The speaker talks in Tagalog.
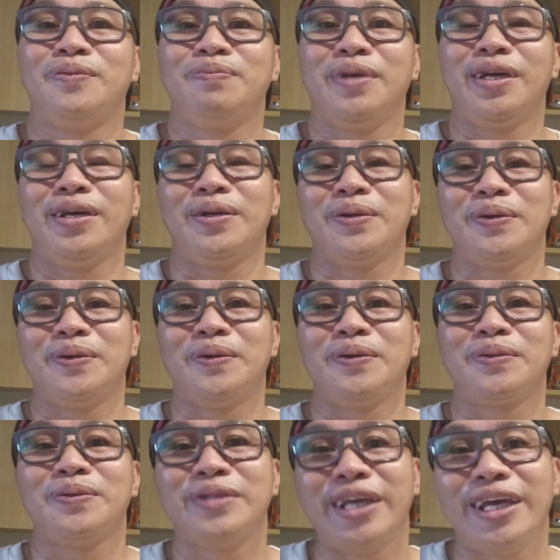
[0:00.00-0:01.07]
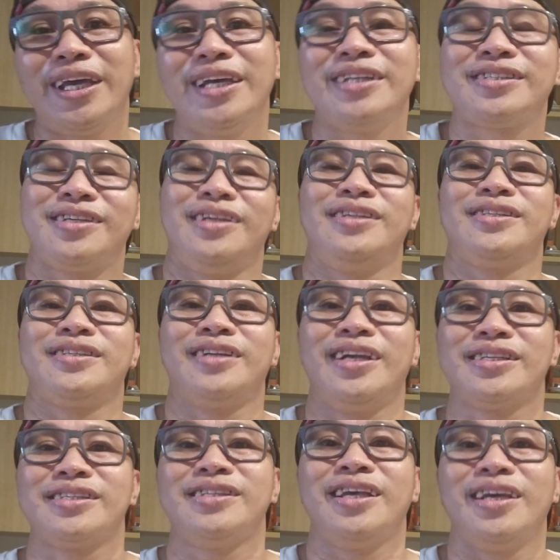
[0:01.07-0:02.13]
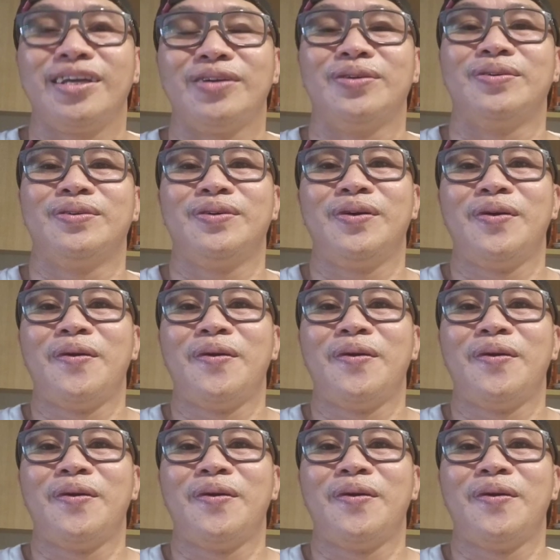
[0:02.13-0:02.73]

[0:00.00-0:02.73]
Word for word: Pero today, since rest day ko,